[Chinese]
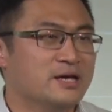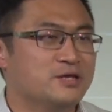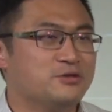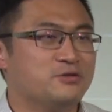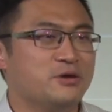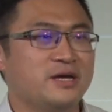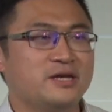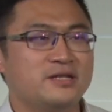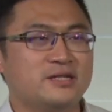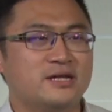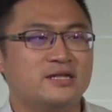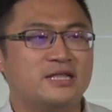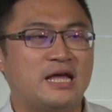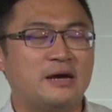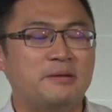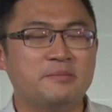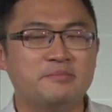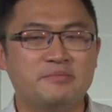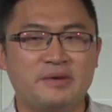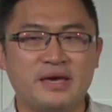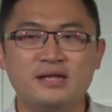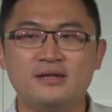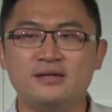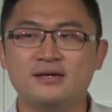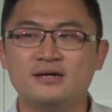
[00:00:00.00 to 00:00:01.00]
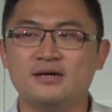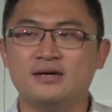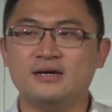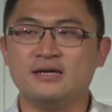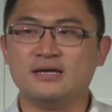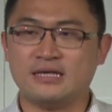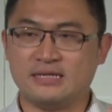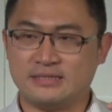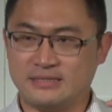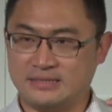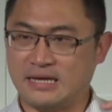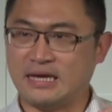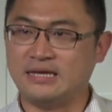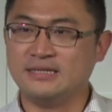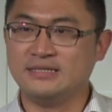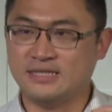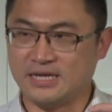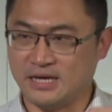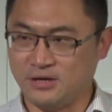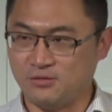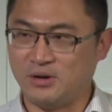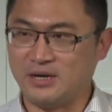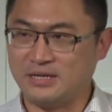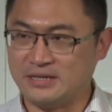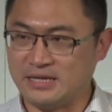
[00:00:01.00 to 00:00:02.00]
所以呢，他们编了三
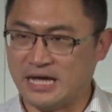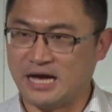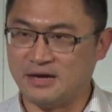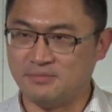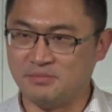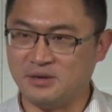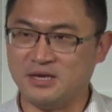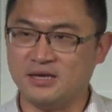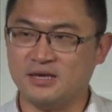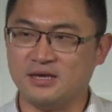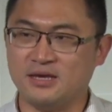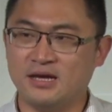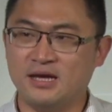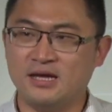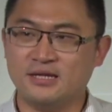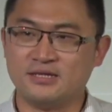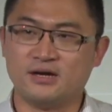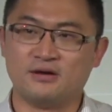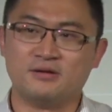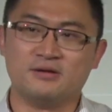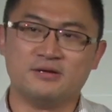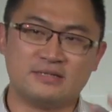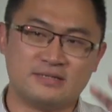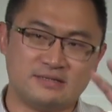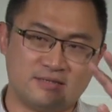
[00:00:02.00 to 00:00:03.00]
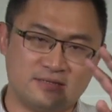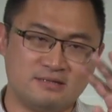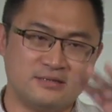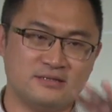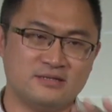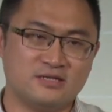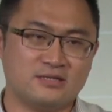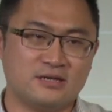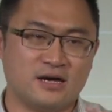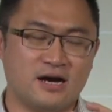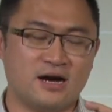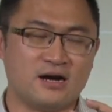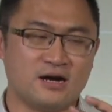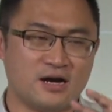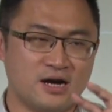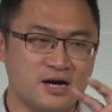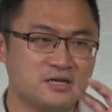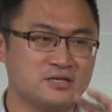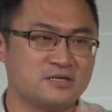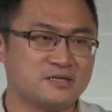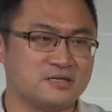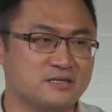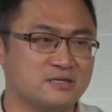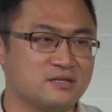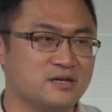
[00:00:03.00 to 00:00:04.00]
千万台币，找了四呃二
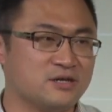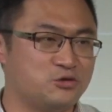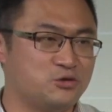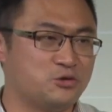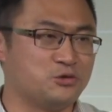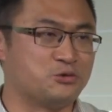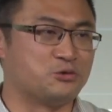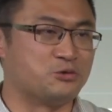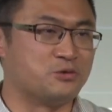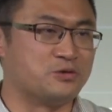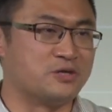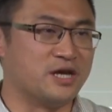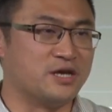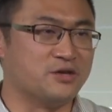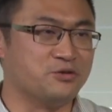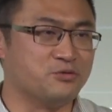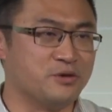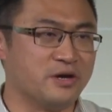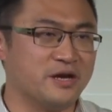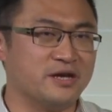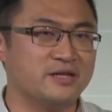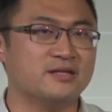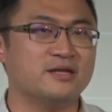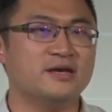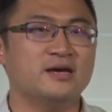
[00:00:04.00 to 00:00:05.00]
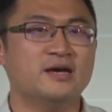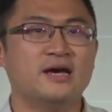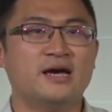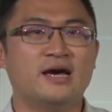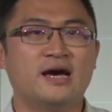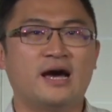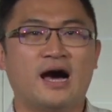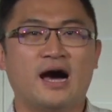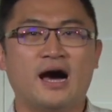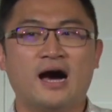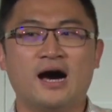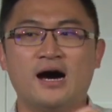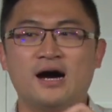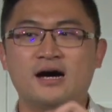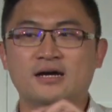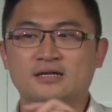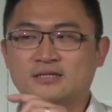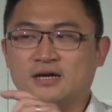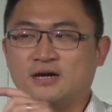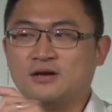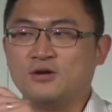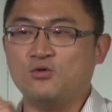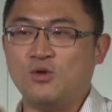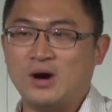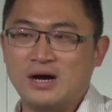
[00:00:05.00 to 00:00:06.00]
十个剧组人员。呃，
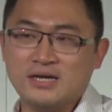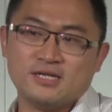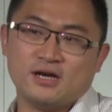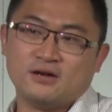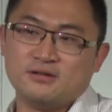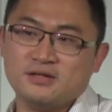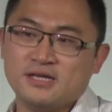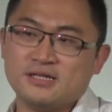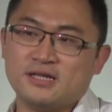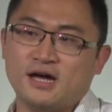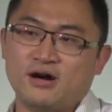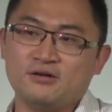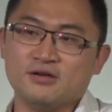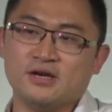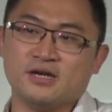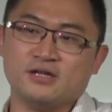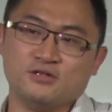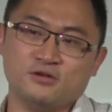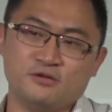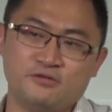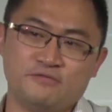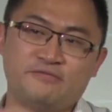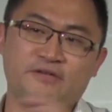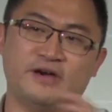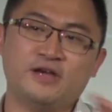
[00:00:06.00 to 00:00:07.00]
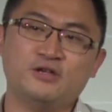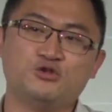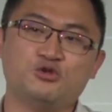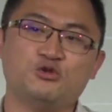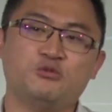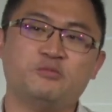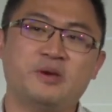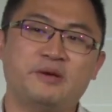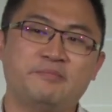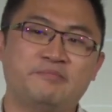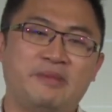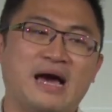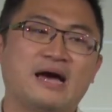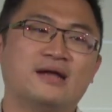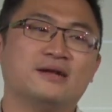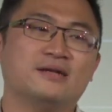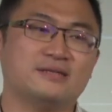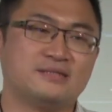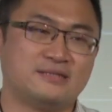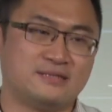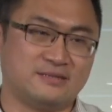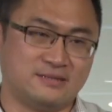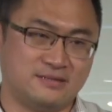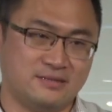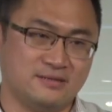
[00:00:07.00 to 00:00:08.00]
找了王小棣导演，就飞去那边拍了
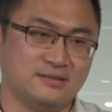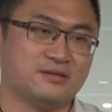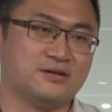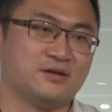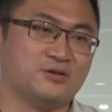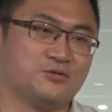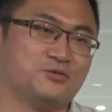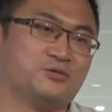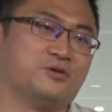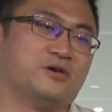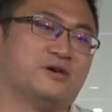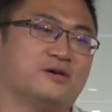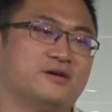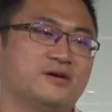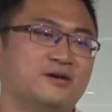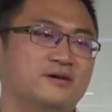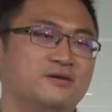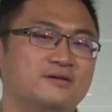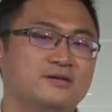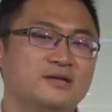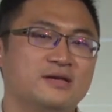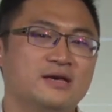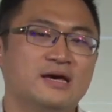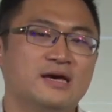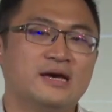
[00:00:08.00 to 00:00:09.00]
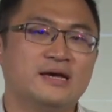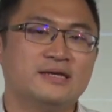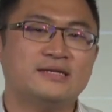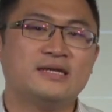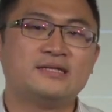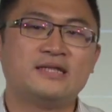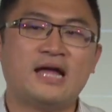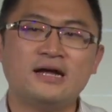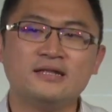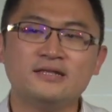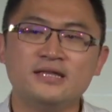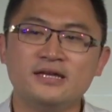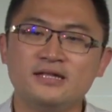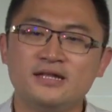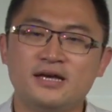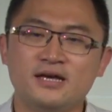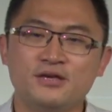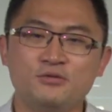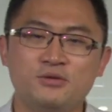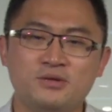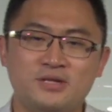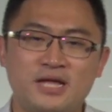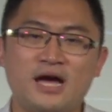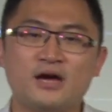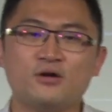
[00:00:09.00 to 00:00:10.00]
四个月哦。在当地呢，因
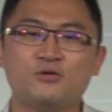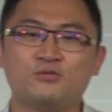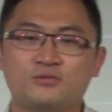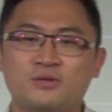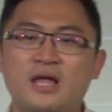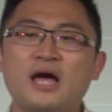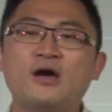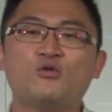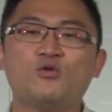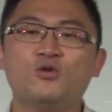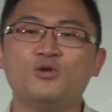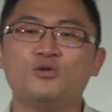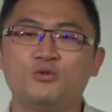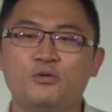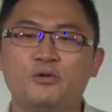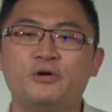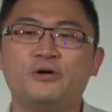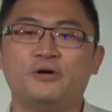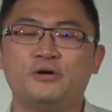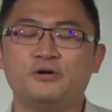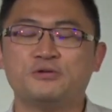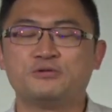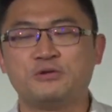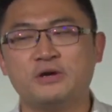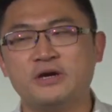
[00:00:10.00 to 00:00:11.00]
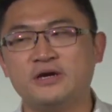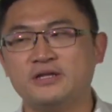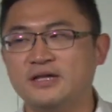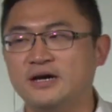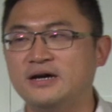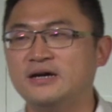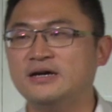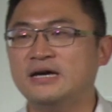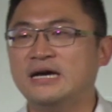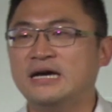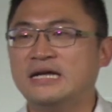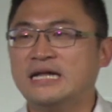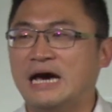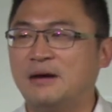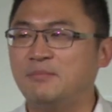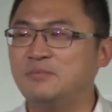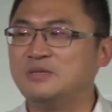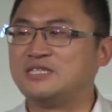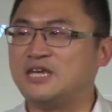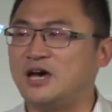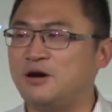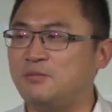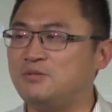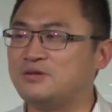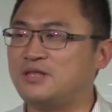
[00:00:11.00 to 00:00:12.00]
为太太过落后，所以呢，他们
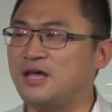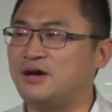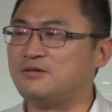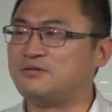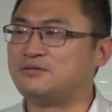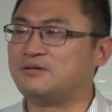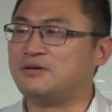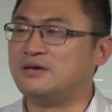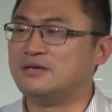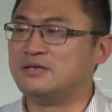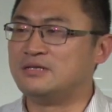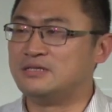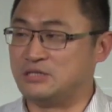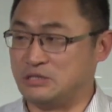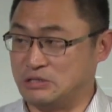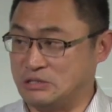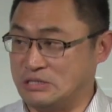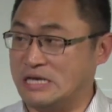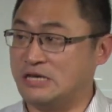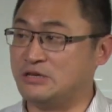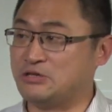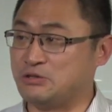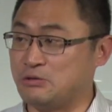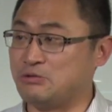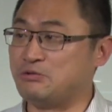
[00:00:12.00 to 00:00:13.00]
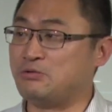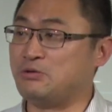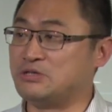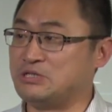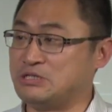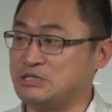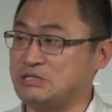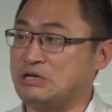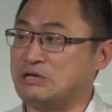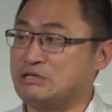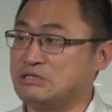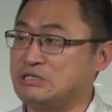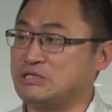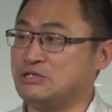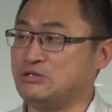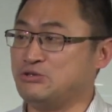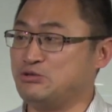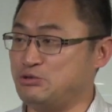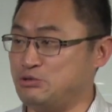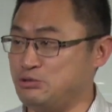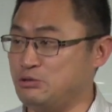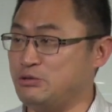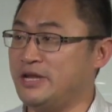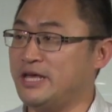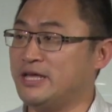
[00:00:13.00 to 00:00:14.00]
找不到接受过正式
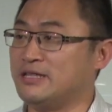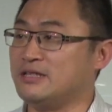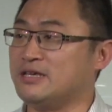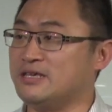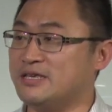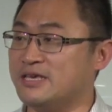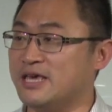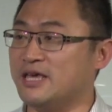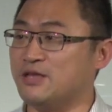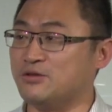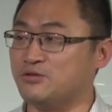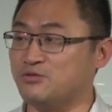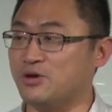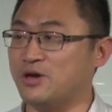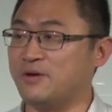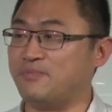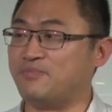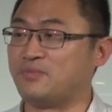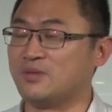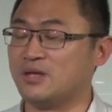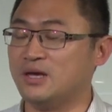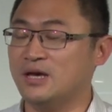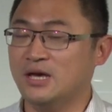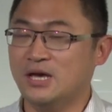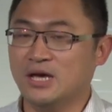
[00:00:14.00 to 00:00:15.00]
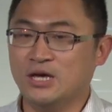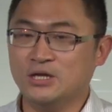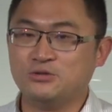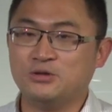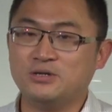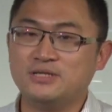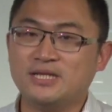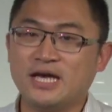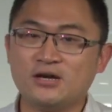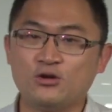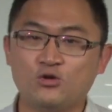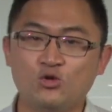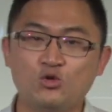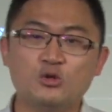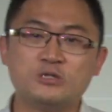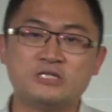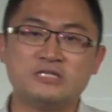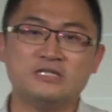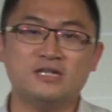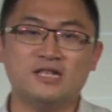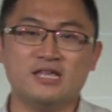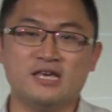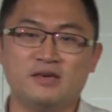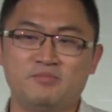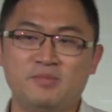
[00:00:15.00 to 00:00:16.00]
训练的演员，所以在故
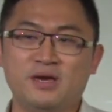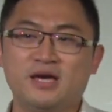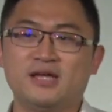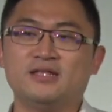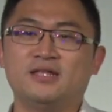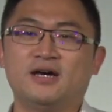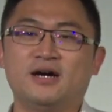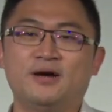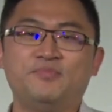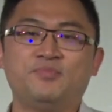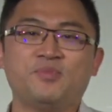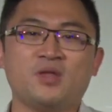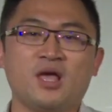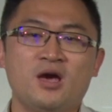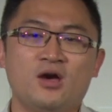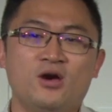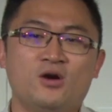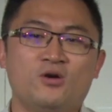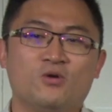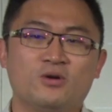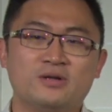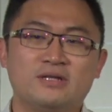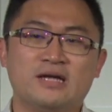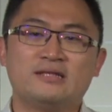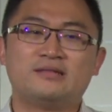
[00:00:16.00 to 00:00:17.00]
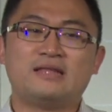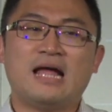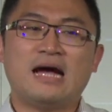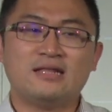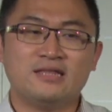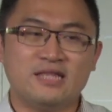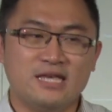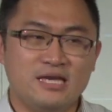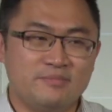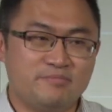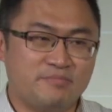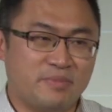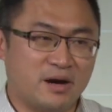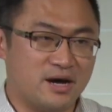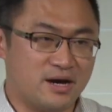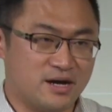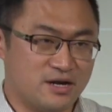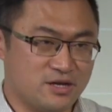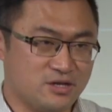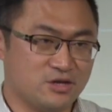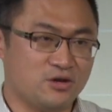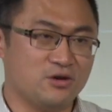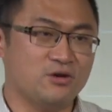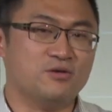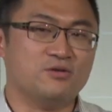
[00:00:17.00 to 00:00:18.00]
事里面呢，我的当地
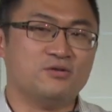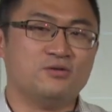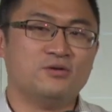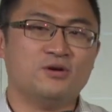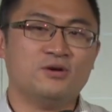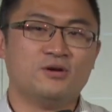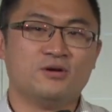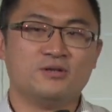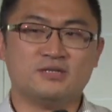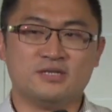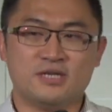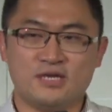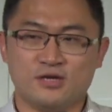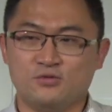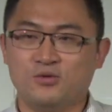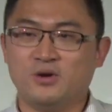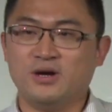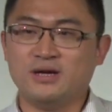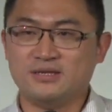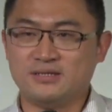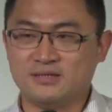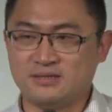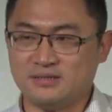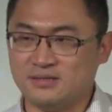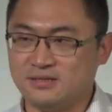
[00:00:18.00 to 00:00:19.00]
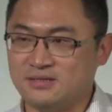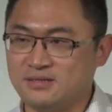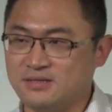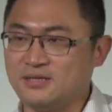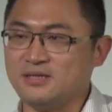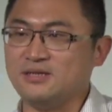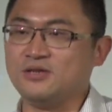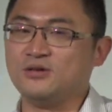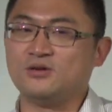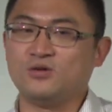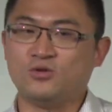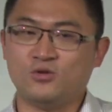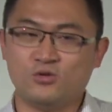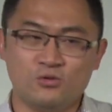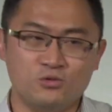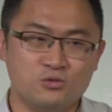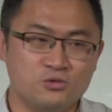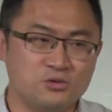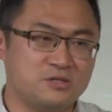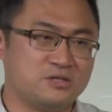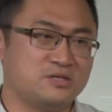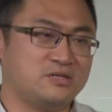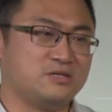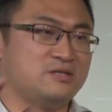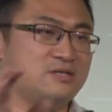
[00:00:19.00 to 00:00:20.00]
朋友、警卫、司机、护
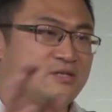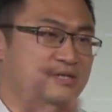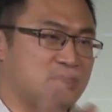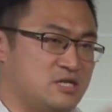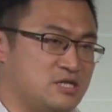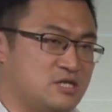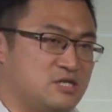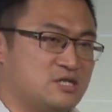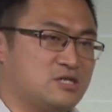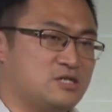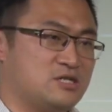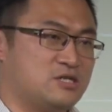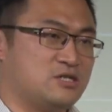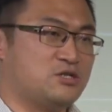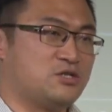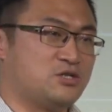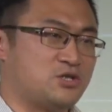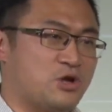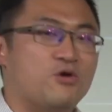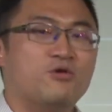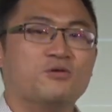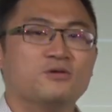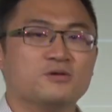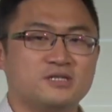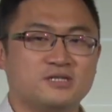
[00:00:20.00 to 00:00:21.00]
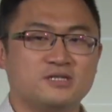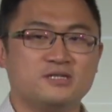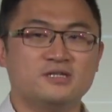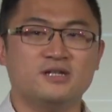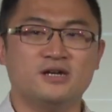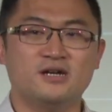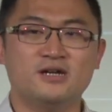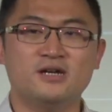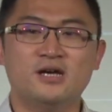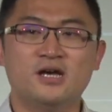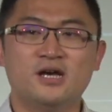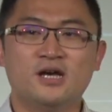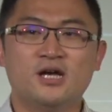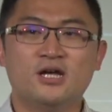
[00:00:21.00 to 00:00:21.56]
士、医师、同事呢，